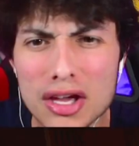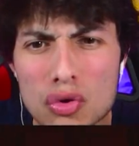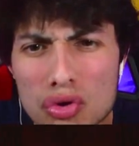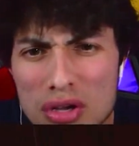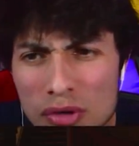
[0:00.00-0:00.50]
Et
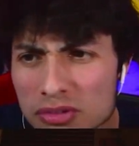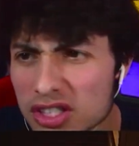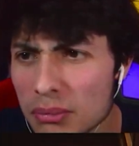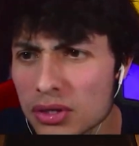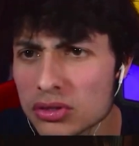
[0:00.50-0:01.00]
où est mon
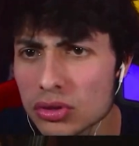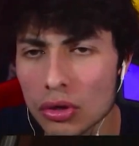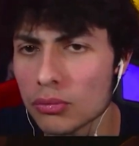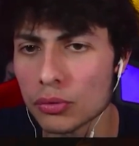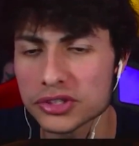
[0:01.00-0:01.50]
petit
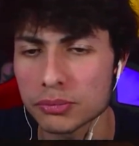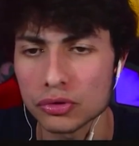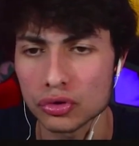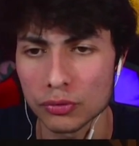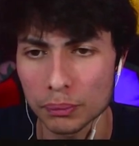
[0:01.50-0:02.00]
Benzo, mon petit
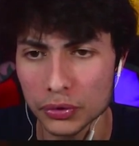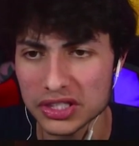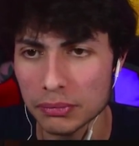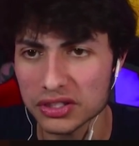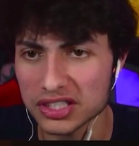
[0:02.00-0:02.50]
Benzo, mon
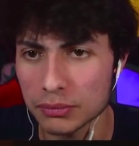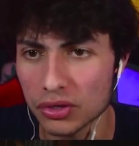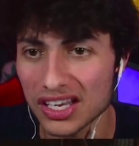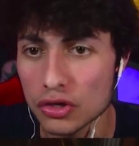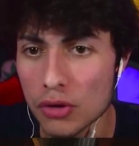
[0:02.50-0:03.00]
petit
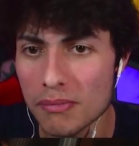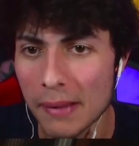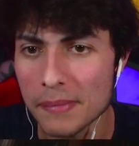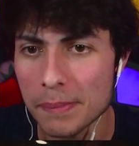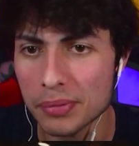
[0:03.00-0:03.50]
Boxibou, il ne
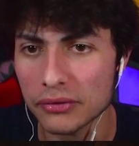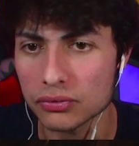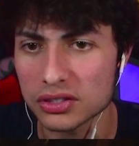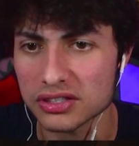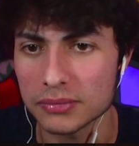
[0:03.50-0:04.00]
m'a même pas
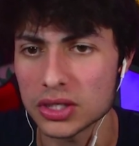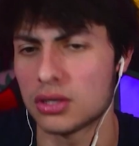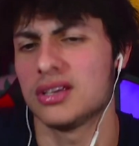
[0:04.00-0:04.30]
vu, les amis.